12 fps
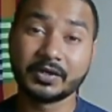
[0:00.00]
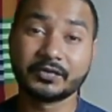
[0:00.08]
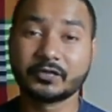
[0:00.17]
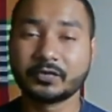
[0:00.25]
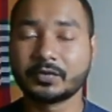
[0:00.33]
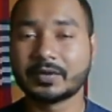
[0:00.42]

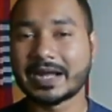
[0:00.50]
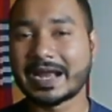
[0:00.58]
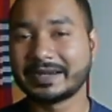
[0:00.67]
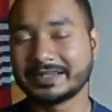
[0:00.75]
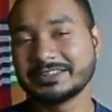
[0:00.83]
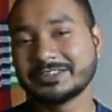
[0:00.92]
সো
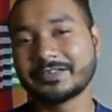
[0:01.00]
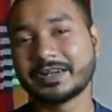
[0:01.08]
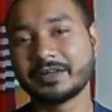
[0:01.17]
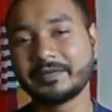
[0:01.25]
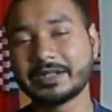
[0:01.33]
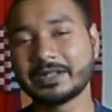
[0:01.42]
আর্টের যে
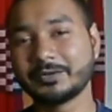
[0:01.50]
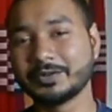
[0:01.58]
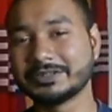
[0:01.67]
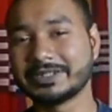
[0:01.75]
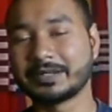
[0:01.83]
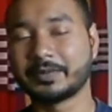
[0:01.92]
ফান্ডামেন্টাল
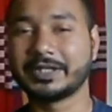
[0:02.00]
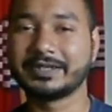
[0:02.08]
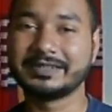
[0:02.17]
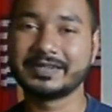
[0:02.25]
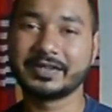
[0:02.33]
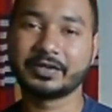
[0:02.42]
রয়েছে আমাদের
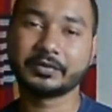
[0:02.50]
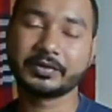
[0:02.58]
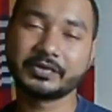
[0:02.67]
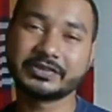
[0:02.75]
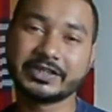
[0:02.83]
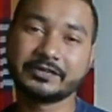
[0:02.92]
ডিজাইনও
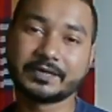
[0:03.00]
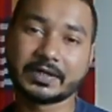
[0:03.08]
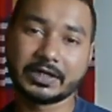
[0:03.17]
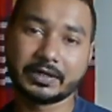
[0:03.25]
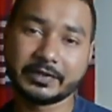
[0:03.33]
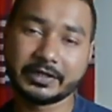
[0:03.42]
কিন্তু সেই
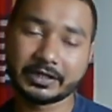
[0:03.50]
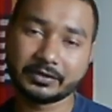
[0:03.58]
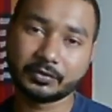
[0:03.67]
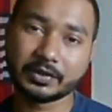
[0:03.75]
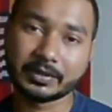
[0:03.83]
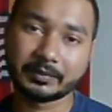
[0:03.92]

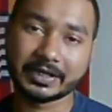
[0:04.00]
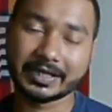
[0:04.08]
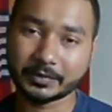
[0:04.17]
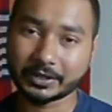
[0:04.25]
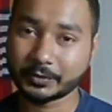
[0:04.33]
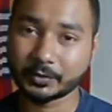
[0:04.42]
ফান্ডামেন্টালগুলো আমরা
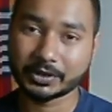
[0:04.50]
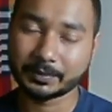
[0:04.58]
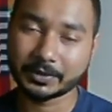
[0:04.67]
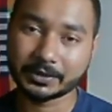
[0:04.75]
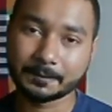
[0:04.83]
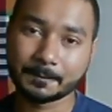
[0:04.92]
অ্যাপ্লাই করতে
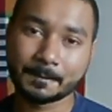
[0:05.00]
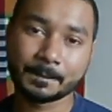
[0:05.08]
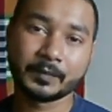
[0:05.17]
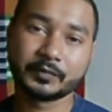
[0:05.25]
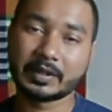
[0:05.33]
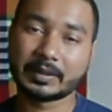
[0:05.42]
পারি
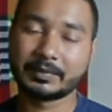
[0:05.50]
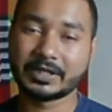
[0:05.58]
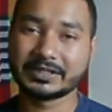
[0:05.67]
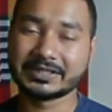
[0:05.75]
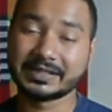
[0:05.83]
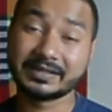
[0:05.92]
তো আপনারা
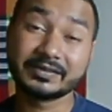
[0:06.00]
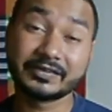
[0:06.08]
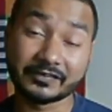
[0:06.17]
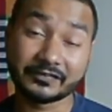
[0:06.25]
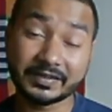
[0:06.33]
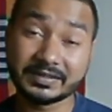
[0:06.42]
জানেন
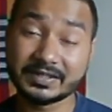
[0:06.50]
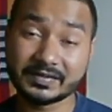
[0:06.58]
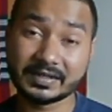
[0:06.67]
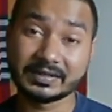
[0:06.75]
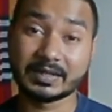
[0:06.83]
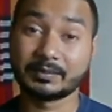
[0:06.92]
গ্রাফিক
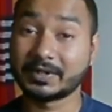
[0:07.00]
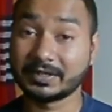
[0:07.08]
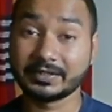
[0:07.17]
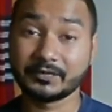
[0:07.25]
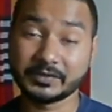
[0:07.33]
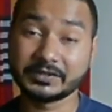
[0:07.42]
ডিজাইন আপনারা
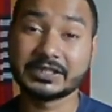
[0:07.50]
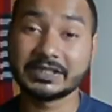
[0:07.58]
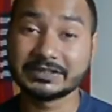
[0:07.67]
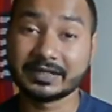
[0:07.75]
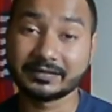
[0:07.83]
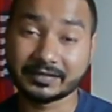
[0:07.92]
স্পেশালি
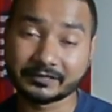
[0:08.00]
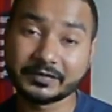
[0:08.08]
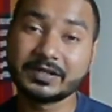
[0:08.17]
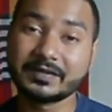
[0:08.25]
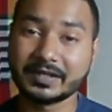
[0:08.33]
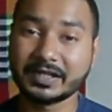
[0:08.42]
যারা গ্রাফিক
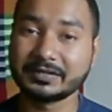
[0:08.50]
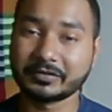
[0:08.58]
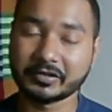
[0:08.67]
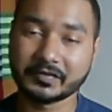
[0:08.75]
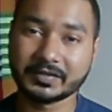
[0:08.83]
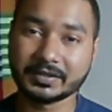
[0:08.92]
ডিজাইনে
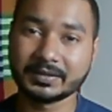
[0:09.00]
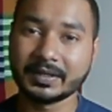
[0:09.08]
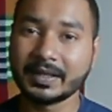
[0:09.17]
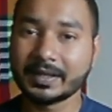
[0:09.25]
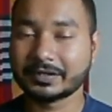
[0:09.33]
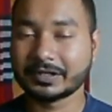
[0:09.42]
ইন্টারেস্টেড
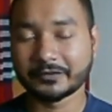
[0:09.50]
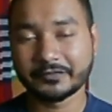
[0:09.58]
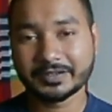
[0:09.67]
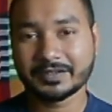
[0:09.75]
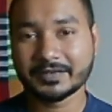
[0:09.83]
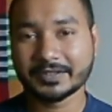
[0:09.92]
গ্রাফিক
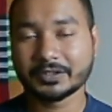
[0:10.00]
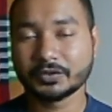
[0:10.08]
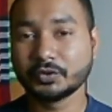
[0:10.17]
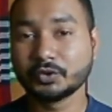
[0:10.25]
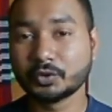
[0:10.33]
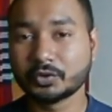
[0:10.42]
ডিজাইন কিন্তু
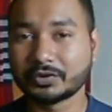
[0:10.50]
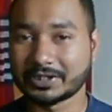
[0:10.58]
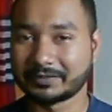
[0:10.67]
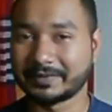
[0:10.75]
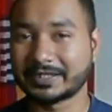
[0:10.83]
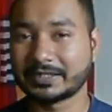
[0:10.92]
দুটো
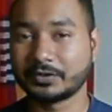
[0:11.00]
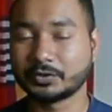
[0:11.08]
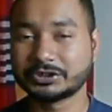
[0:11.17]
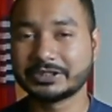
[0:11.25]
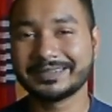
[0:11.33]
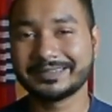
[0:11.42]
টার্ম একটা
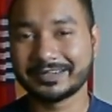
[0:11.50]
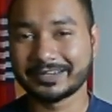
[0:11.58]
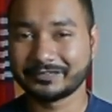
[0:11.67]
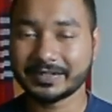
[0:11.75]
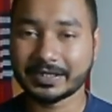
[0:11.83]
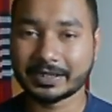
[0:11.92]
হচ্ছে
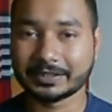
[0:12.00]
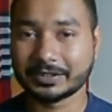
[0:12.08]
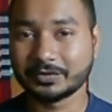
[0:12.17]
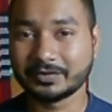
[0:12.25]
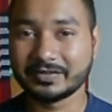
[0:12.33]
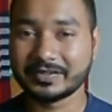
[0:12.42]
গ্রাফিক আর একটা
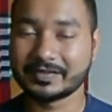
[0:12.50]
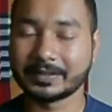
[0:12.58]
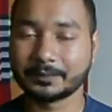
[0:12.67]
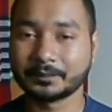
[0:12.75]
হলো ডিজাইন